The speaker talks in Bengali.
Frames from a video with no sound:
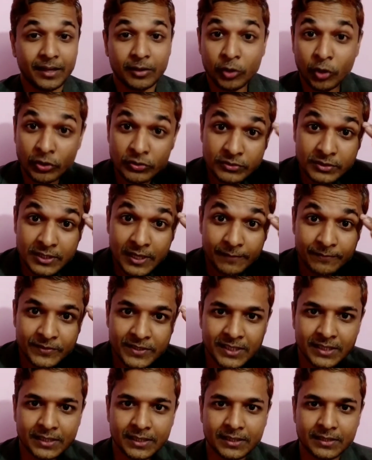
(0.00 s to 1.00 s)
কনসেপ্ট
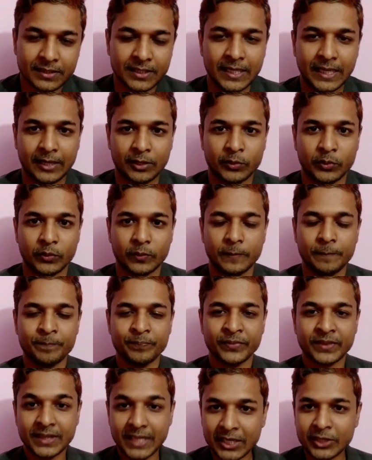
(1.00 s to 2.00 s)
খেয়াল করুন
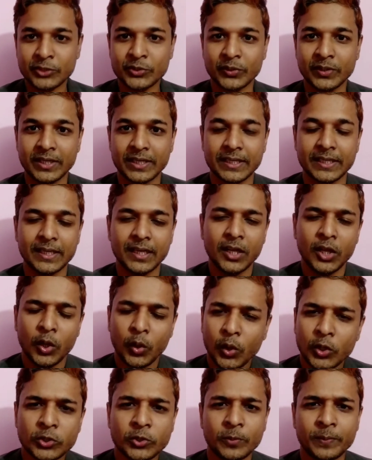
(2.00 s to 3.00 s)
তার জন্যে নিই
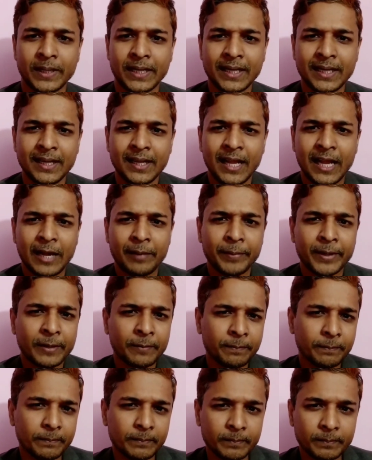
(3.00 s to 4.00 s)
অথবা আমার
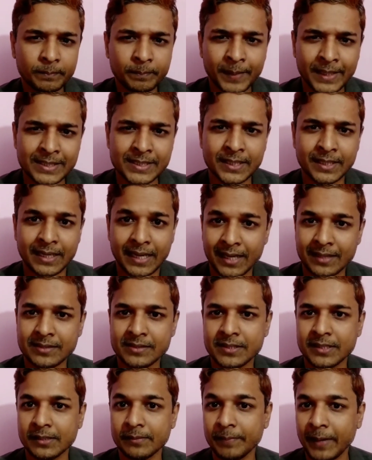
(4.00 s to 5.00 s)
পাশের
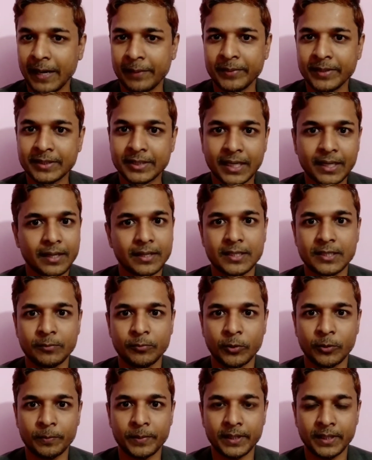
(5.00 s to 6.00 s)
আন্টি ভাবি তারা কি
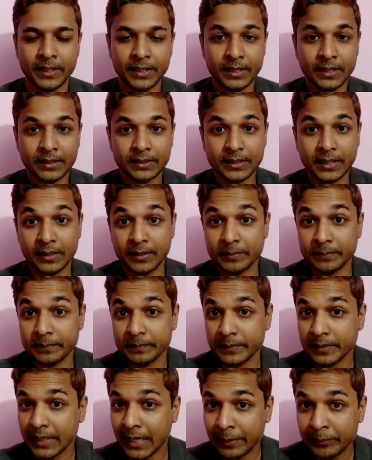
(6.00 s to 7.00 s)
বলবে তা
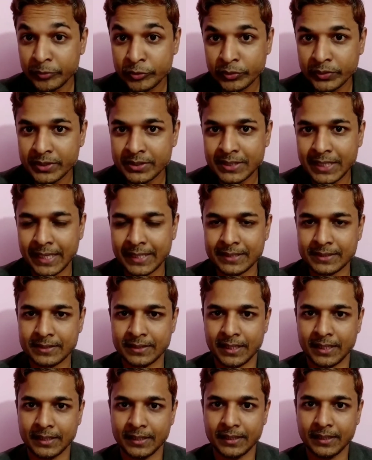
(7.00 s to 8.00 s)
আমি যদি সায়েন্স
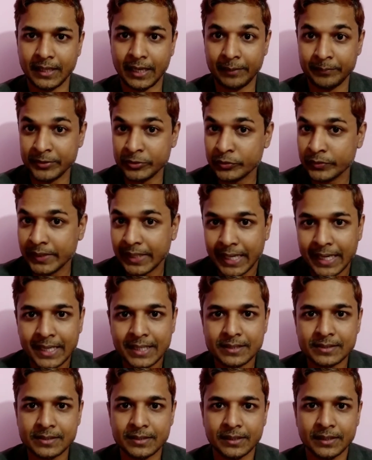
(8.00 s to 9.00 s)
না নিই আমি যদি
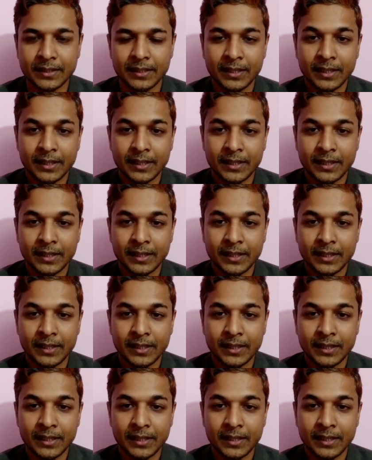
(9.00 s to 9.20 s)
আর্টস নিই